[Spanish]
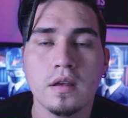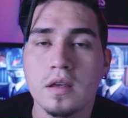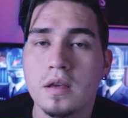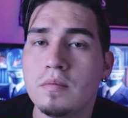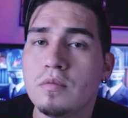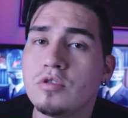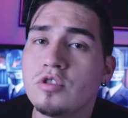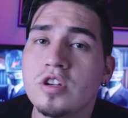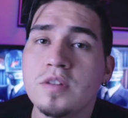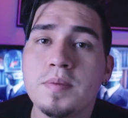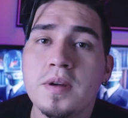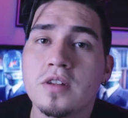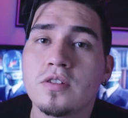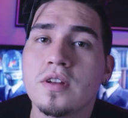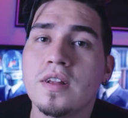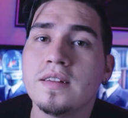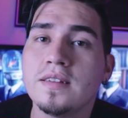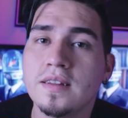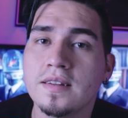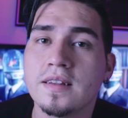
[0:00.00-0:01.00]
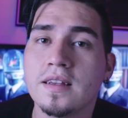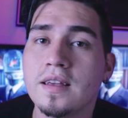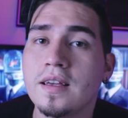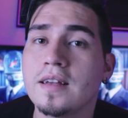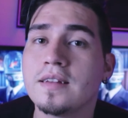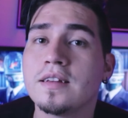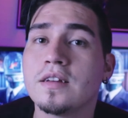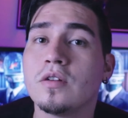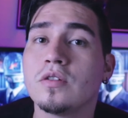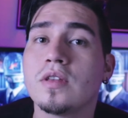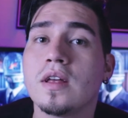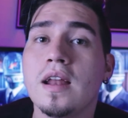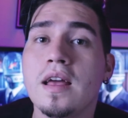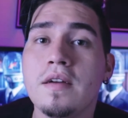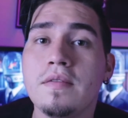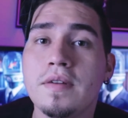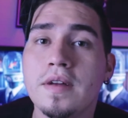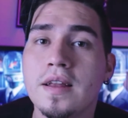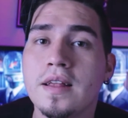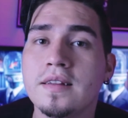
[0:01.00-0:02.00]
Y muchas personas dicen que se nota la
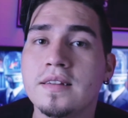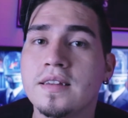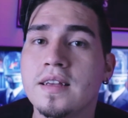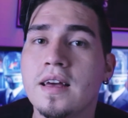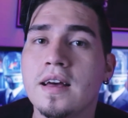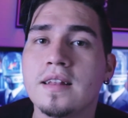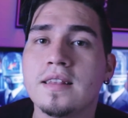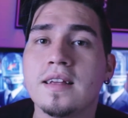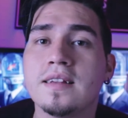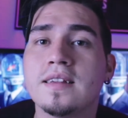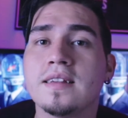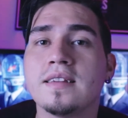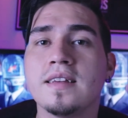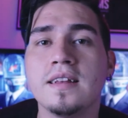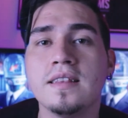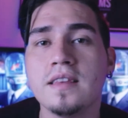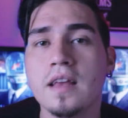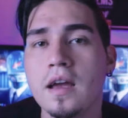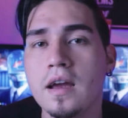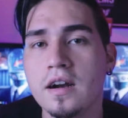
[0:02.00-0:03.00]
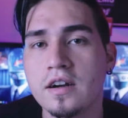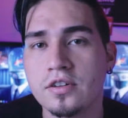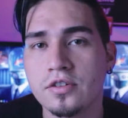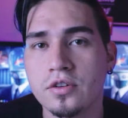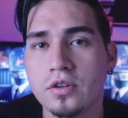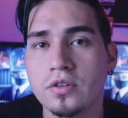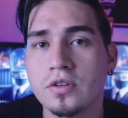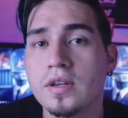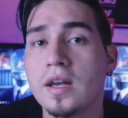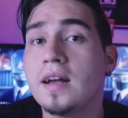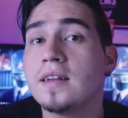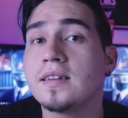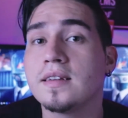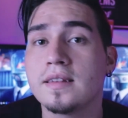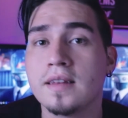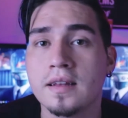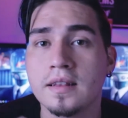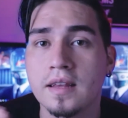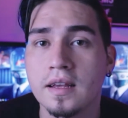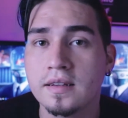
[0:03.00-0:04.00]
diferencia de 60 Hz a
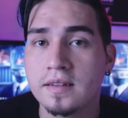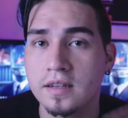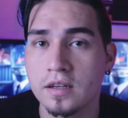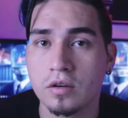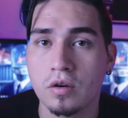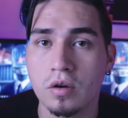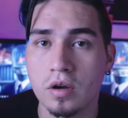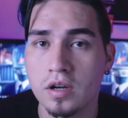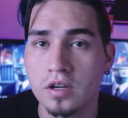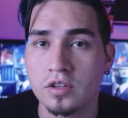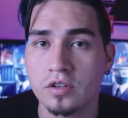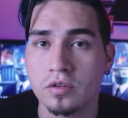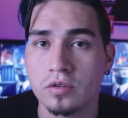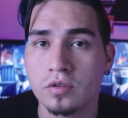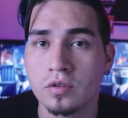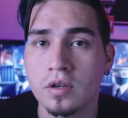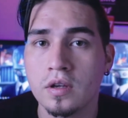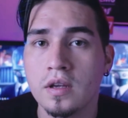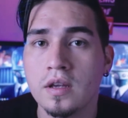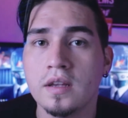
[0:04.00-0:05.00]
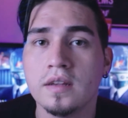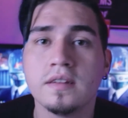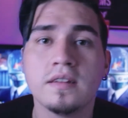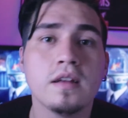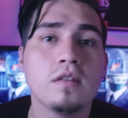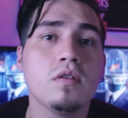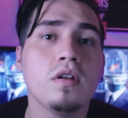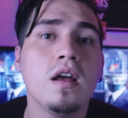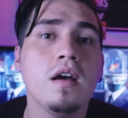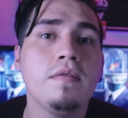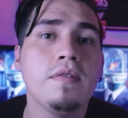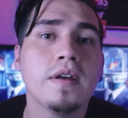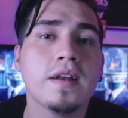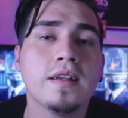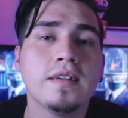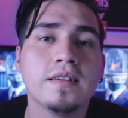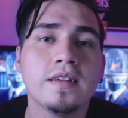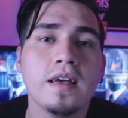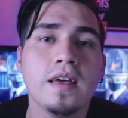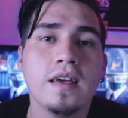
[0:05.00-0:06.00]
75 Hz, siendo la
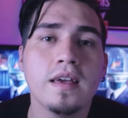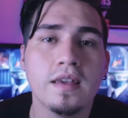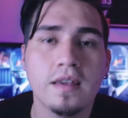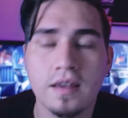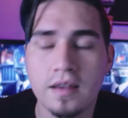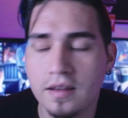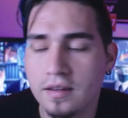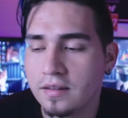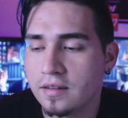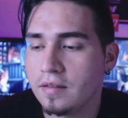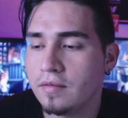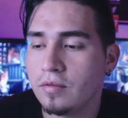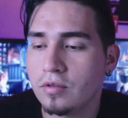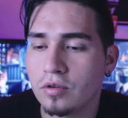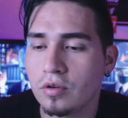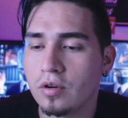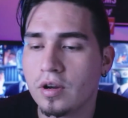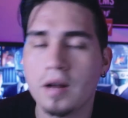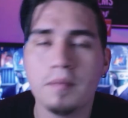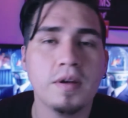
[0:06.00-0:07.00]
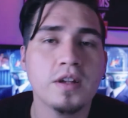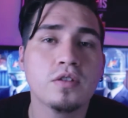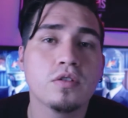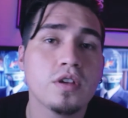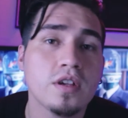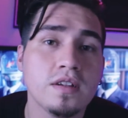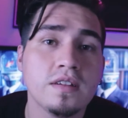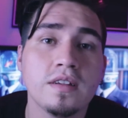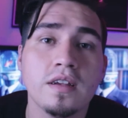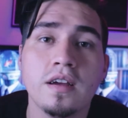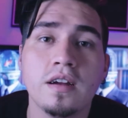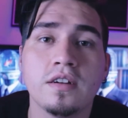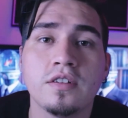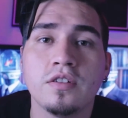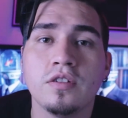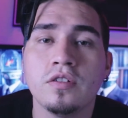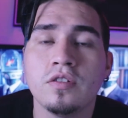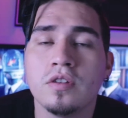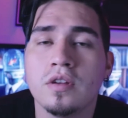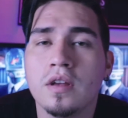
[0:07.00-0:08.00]
diferencia de 15 fotogramas o 15
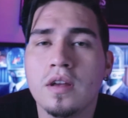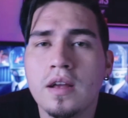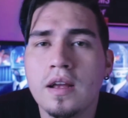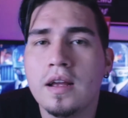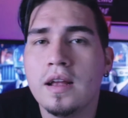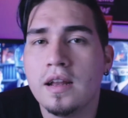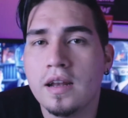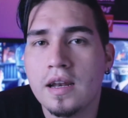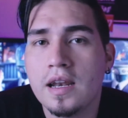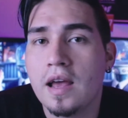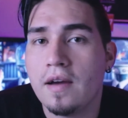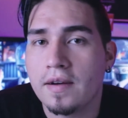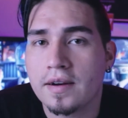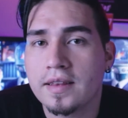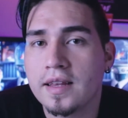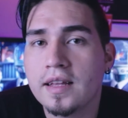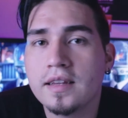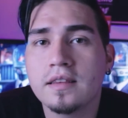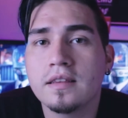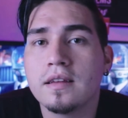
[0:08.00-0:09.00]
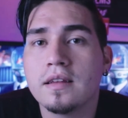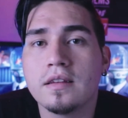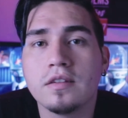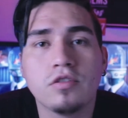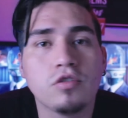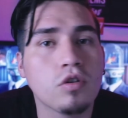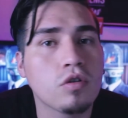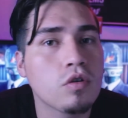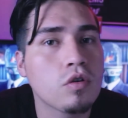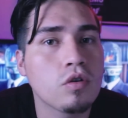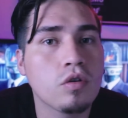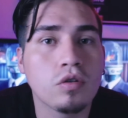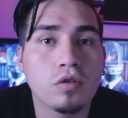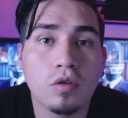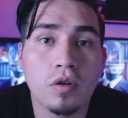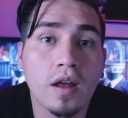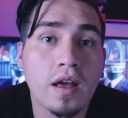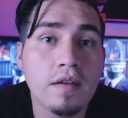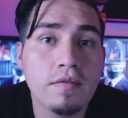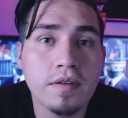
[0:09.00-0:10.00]
Hz. La verdad, yo no
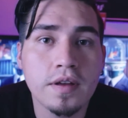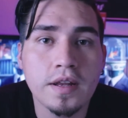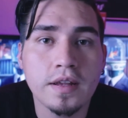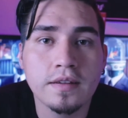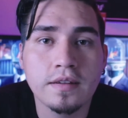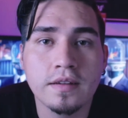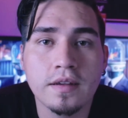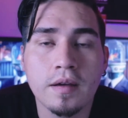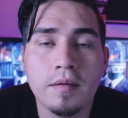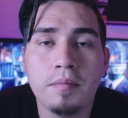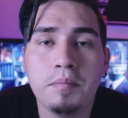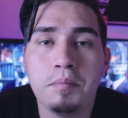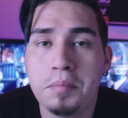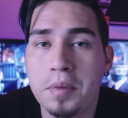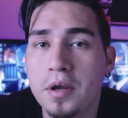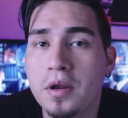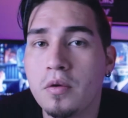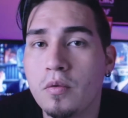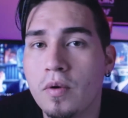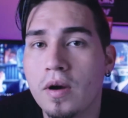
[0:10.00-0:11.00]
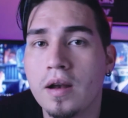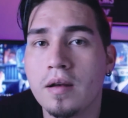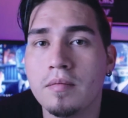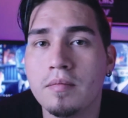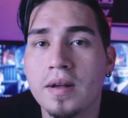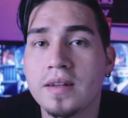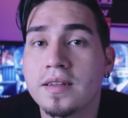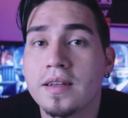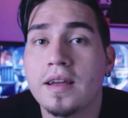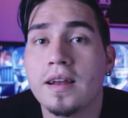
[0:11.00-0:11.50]
noto la diferencia, pero igual más